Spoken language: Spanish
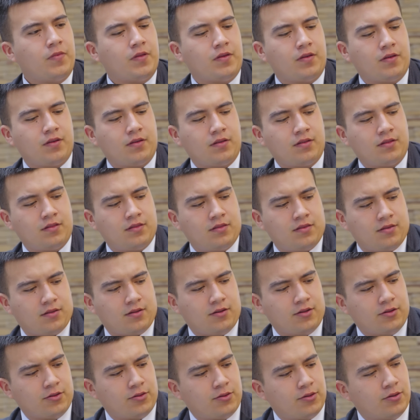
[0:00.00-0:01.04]
Eh, te
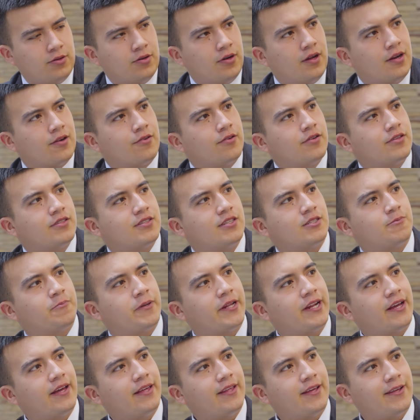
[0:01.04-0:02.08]
noto algo
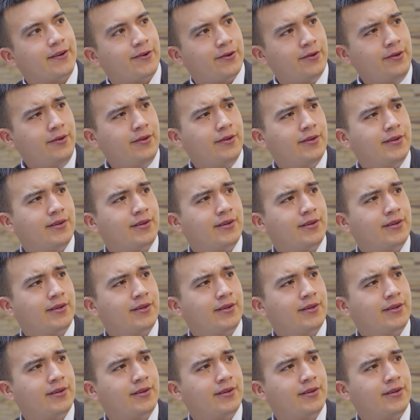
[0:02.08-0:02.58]
desesperada, ¿no?